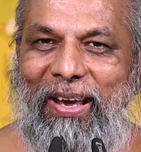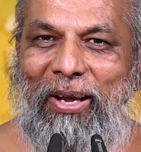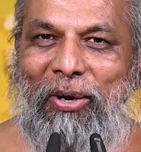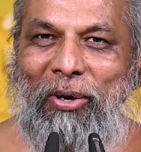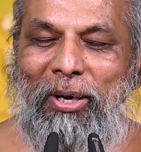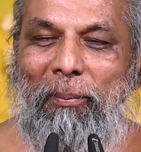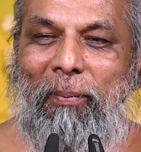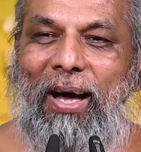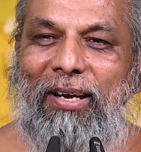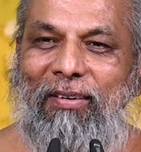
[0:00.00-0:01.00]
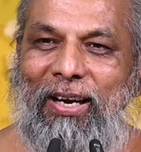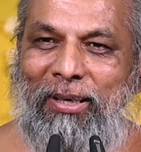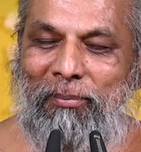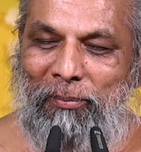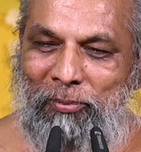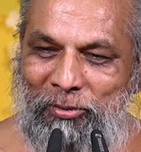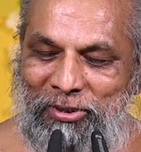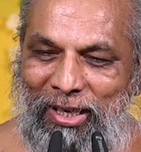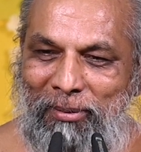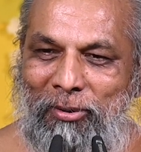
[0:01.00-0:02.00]
इन्होंने मारवाड़ी में
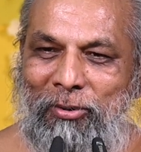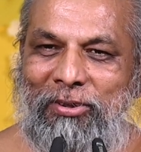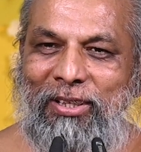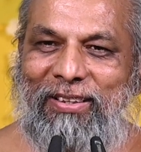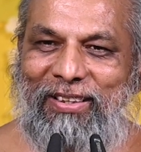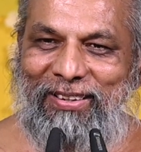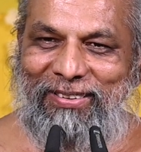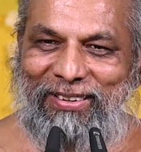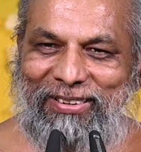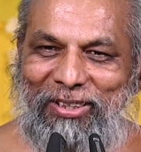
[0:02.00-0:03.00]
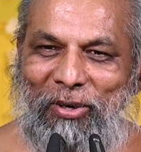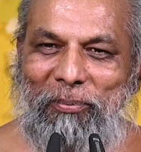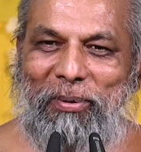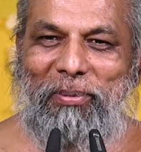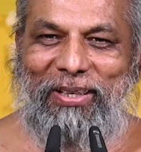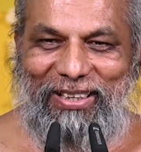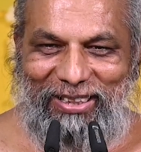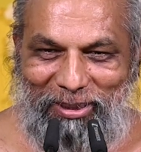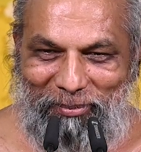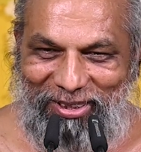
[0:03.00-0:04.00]
पूछा है मैं उत्तर दे सकता हूँ पर मैं
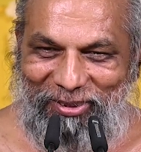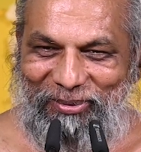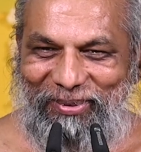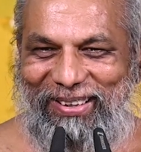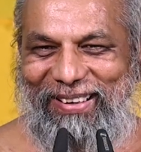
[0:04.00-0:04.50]
हिंदी में ही दूंगा